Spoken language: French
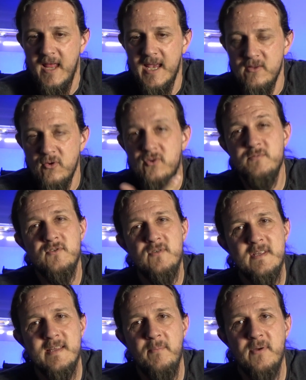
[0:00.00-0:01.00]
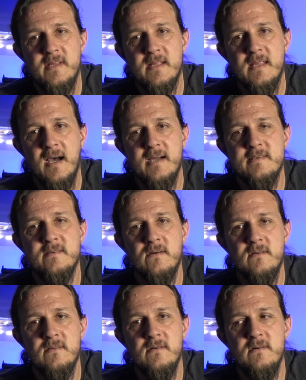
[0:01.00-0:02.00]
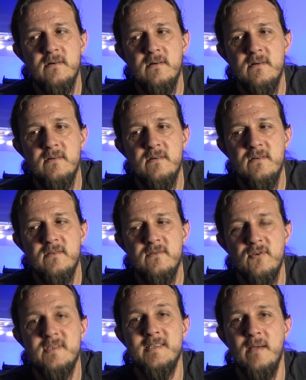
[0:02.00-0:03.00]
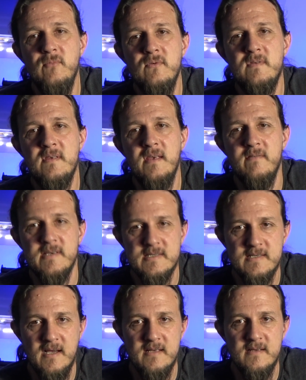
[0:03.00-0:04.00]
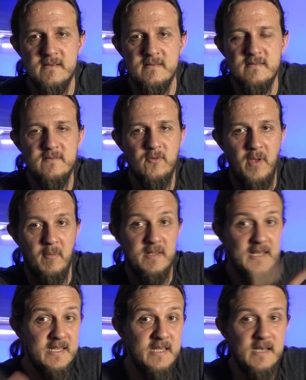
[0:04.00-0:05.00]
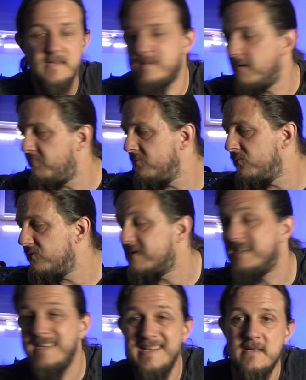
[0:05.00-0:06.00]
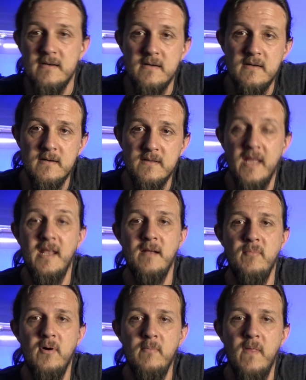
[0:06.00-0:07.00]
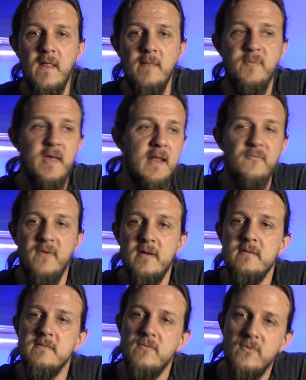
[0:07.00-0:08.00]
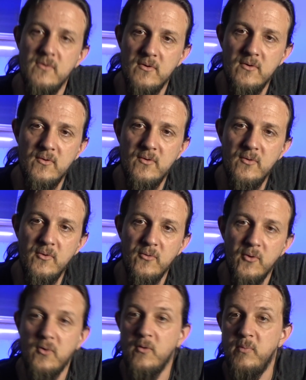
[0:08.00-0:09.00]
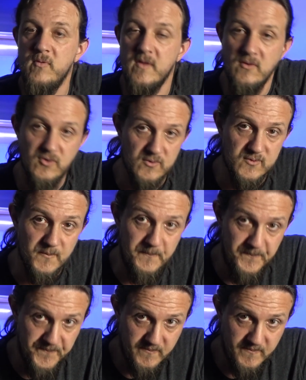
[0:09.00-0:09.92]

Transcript: Et du coup, je me suis dit, ça peut être intéressant de s'amuser avec ça, de permettre l'analyse un peu de style d'un album, et puis à la fin, de, de composer une chanson